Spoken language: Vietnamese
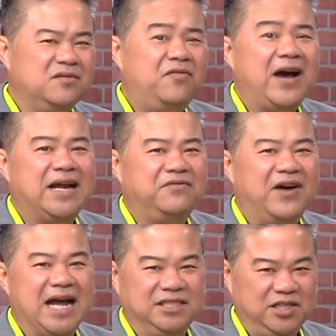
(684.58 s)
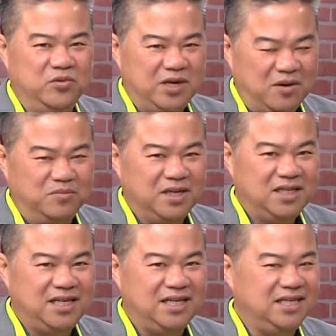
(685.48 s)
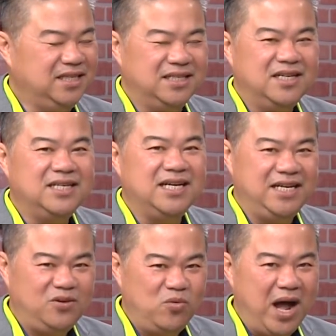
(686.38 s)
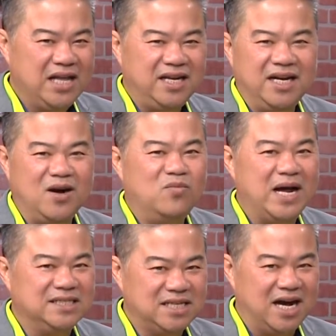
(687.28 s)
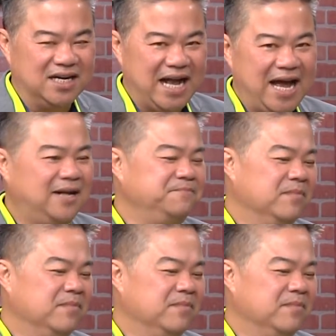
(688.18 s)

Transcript: phạt vài triệu đồng đó thì nó ít quá cho nên không ai sợ cả